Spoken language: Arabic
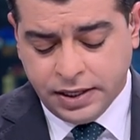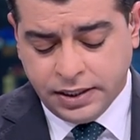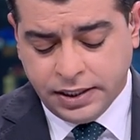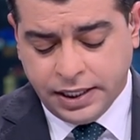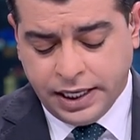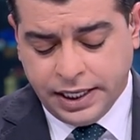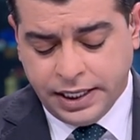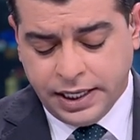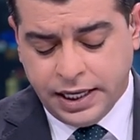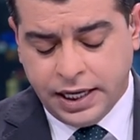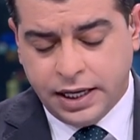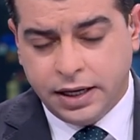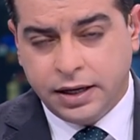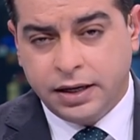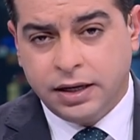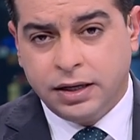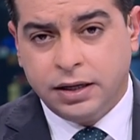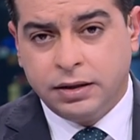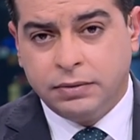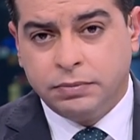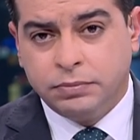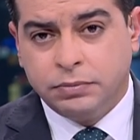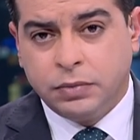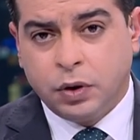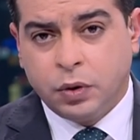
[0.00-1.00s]
يعني
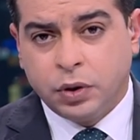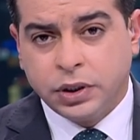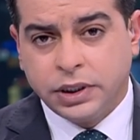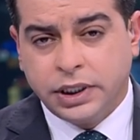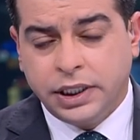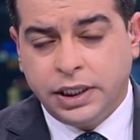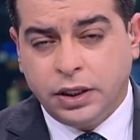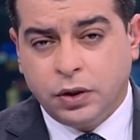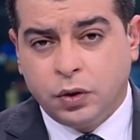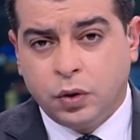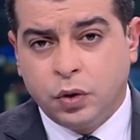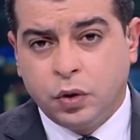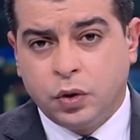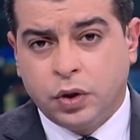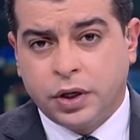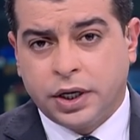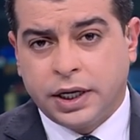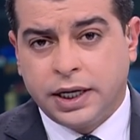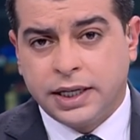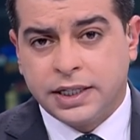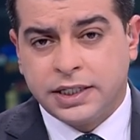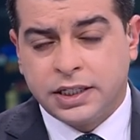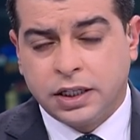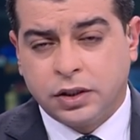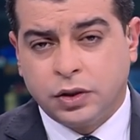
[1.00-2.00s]
آه، مواضيع
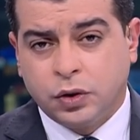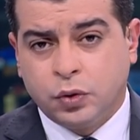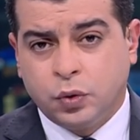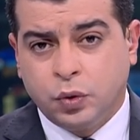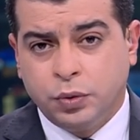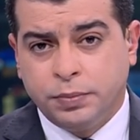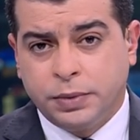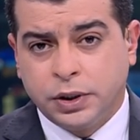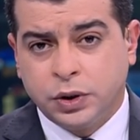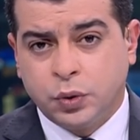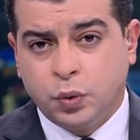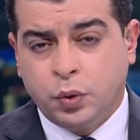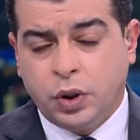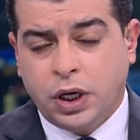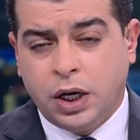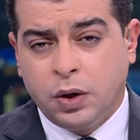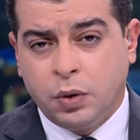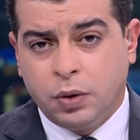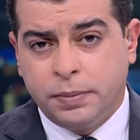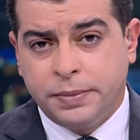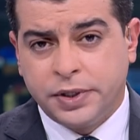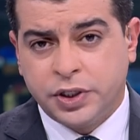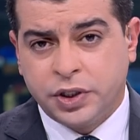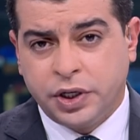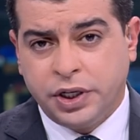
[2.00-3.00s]
أخرى ستكون مطروحة
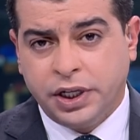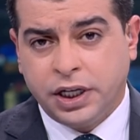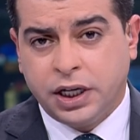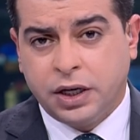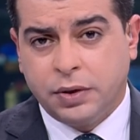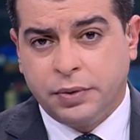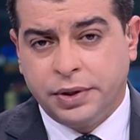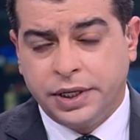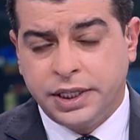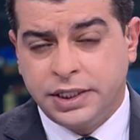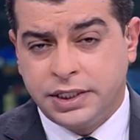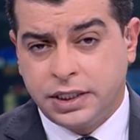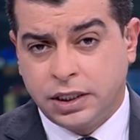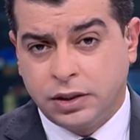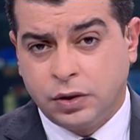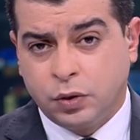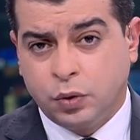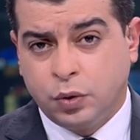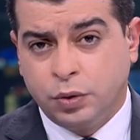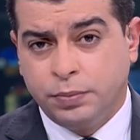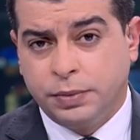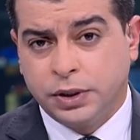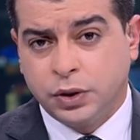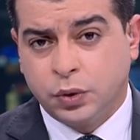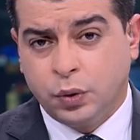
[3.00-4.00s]
ومشاريع قوانين
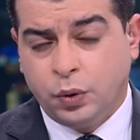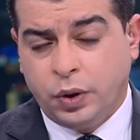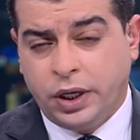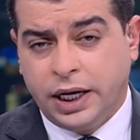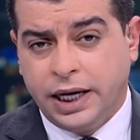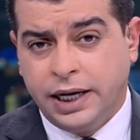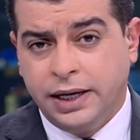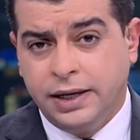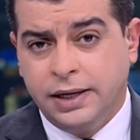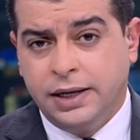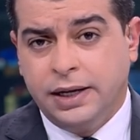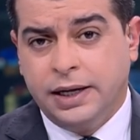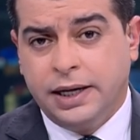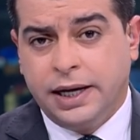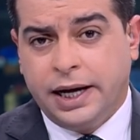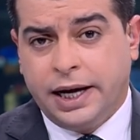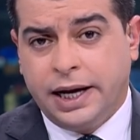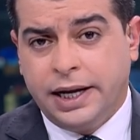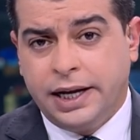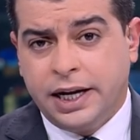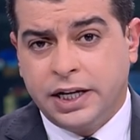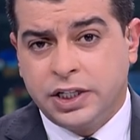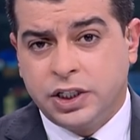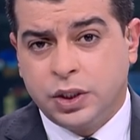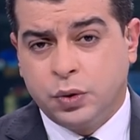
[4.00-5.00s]
ستكون مطروحة
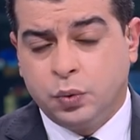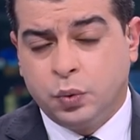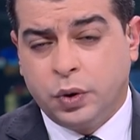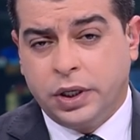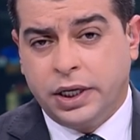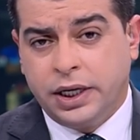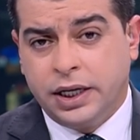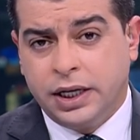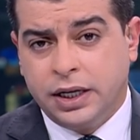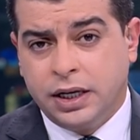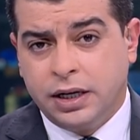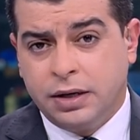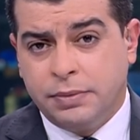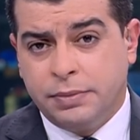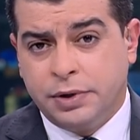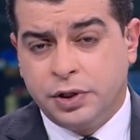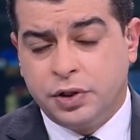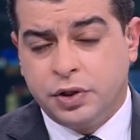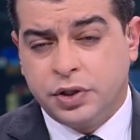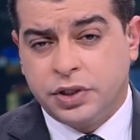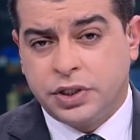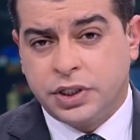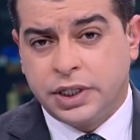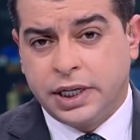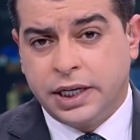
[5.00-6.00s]
على جدول
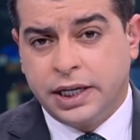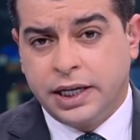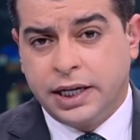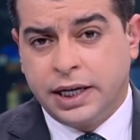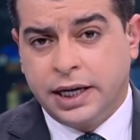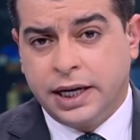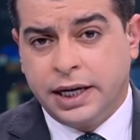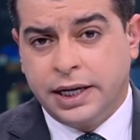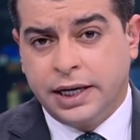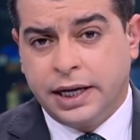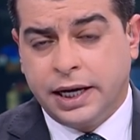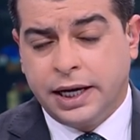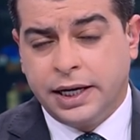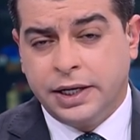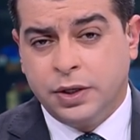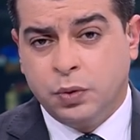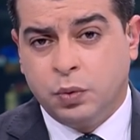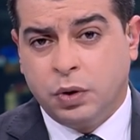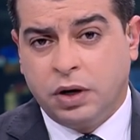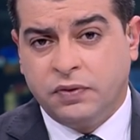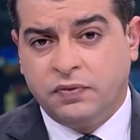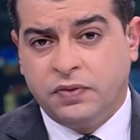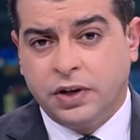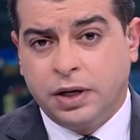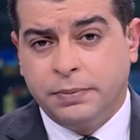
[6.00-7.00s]
مجلس
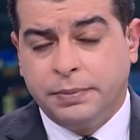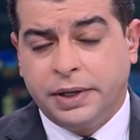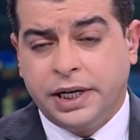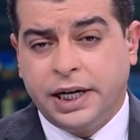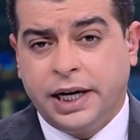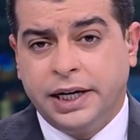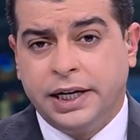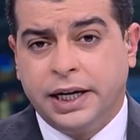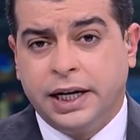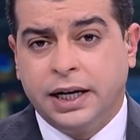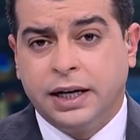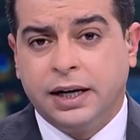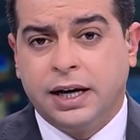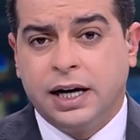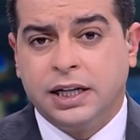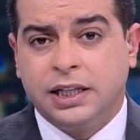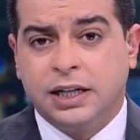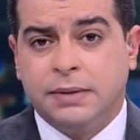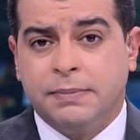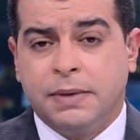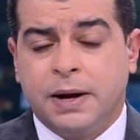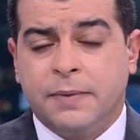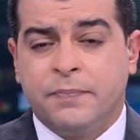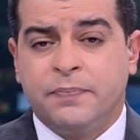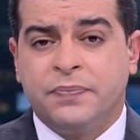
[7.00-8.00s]
النواب في المرحلة
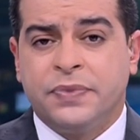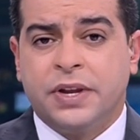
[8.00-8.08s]
القادمة